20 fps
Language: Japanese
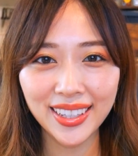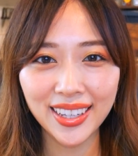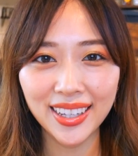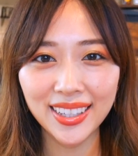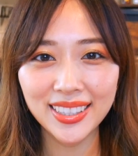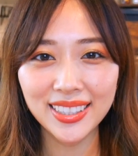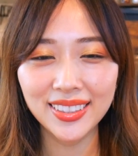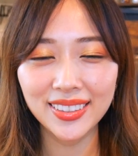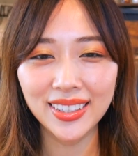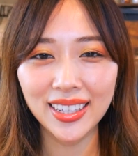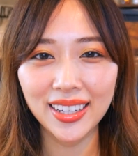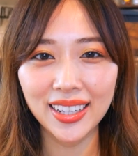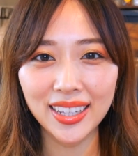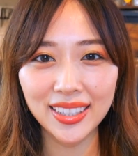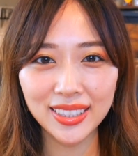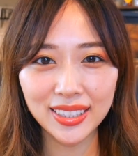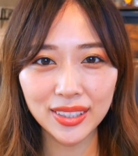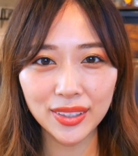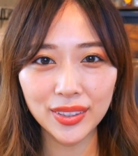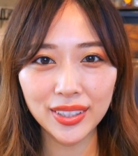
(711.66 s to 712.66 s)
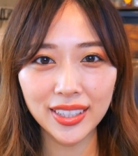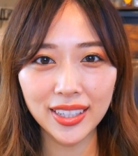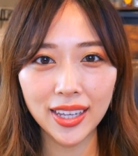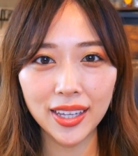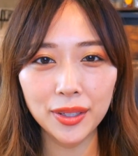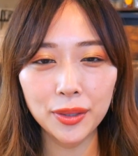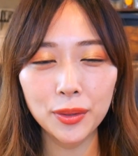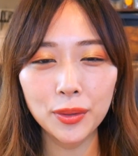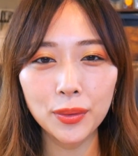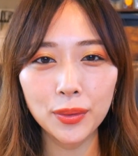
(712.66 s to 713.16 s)
感じのね夏の
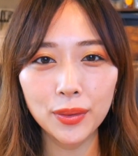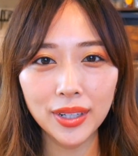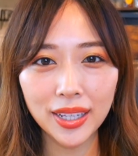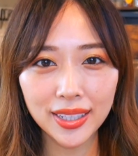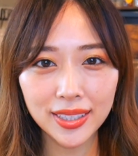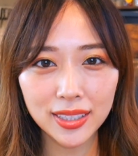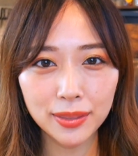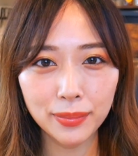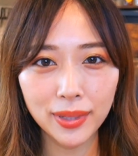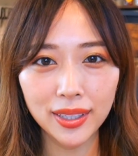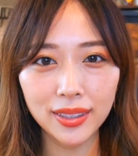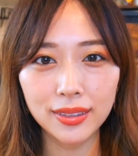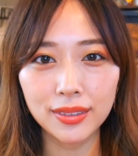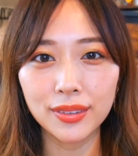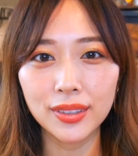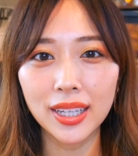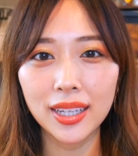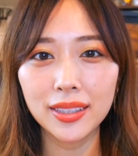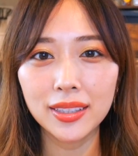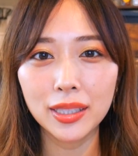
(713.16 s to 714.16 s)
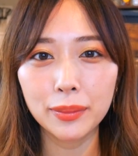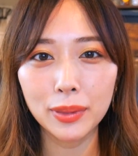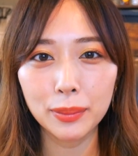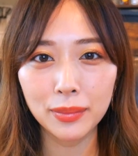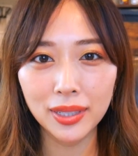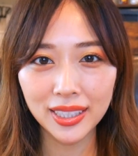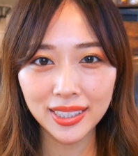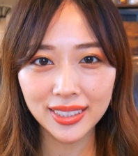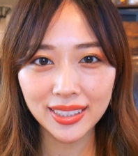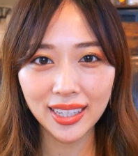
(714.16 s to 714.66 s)
イエローオレンジメイクをやってみ
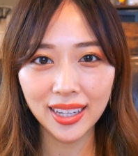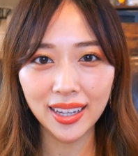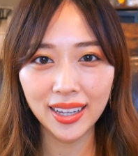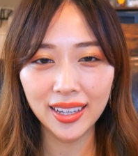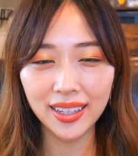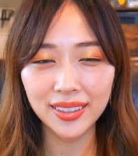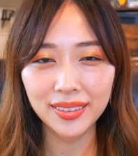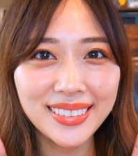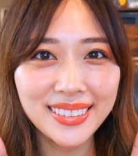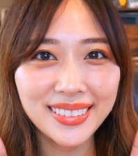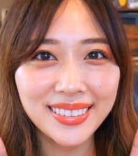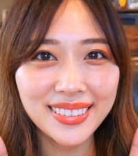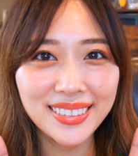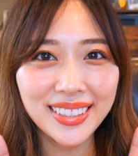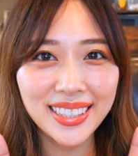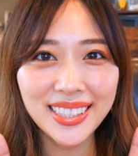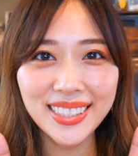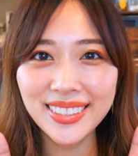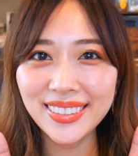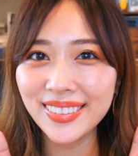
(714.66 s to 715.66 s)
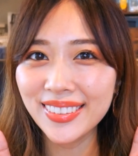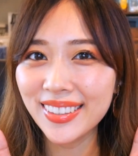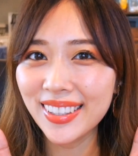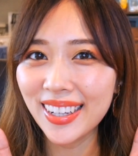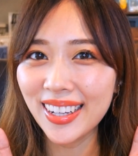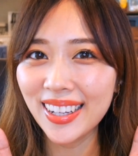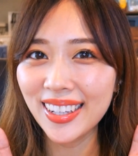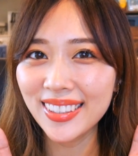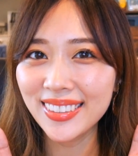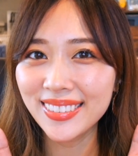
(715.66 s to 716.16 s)
ましたどうでしょう
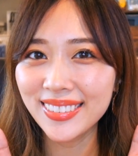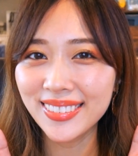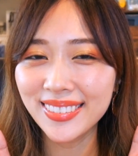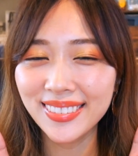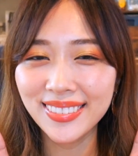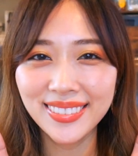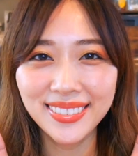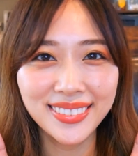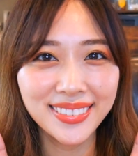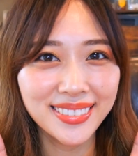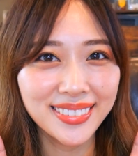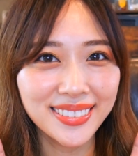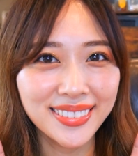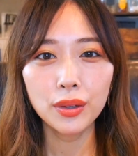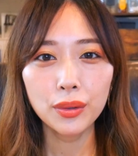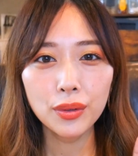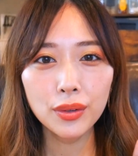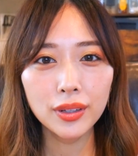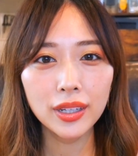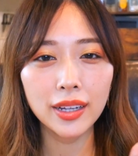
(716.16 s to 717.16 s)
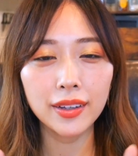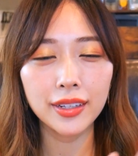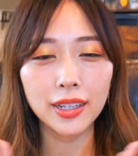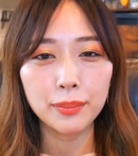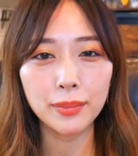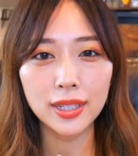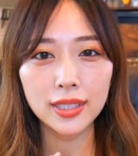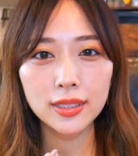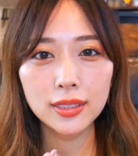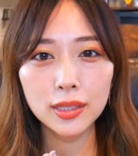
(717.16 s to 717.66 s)
か今回は
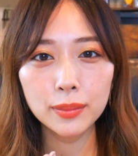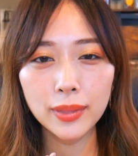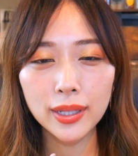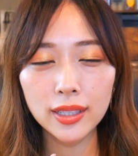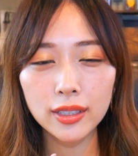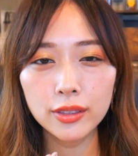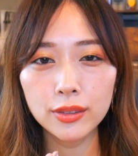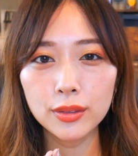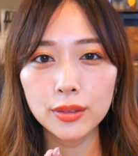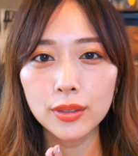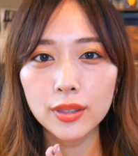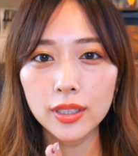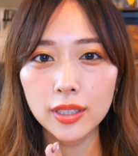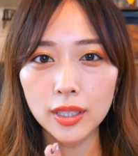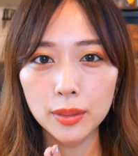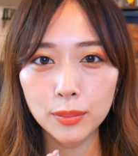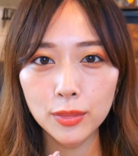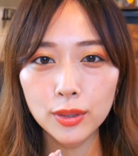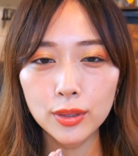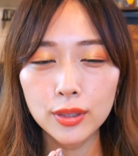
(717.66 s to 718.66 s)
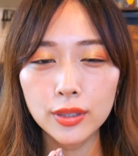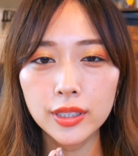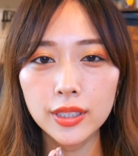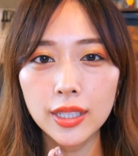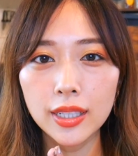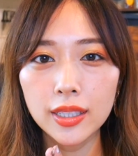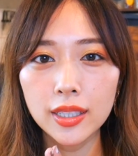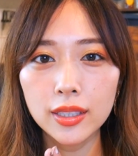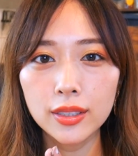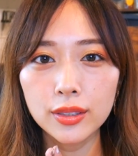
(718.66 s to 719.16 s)
ねマスクメイクの時でも
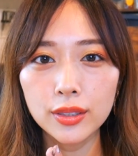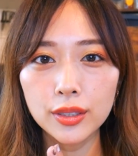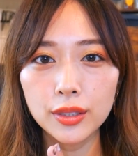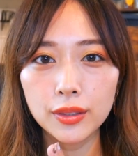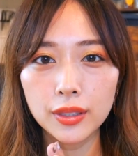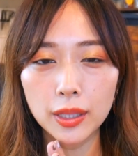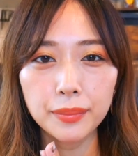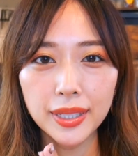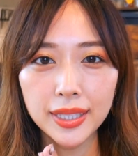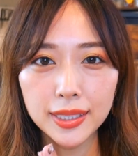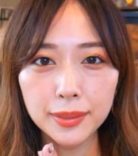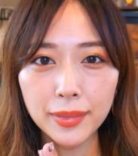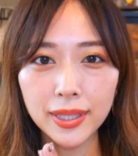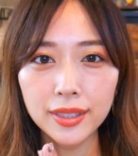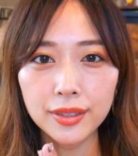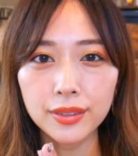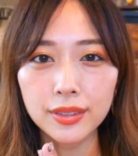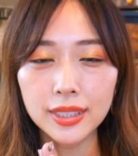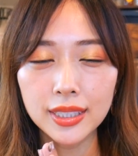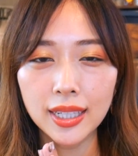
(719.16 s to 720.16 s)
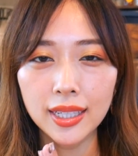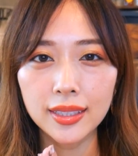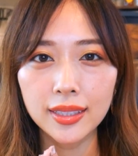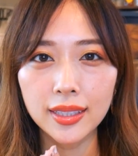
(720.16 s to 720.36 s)
崩れにくいようなベースメイクを使っ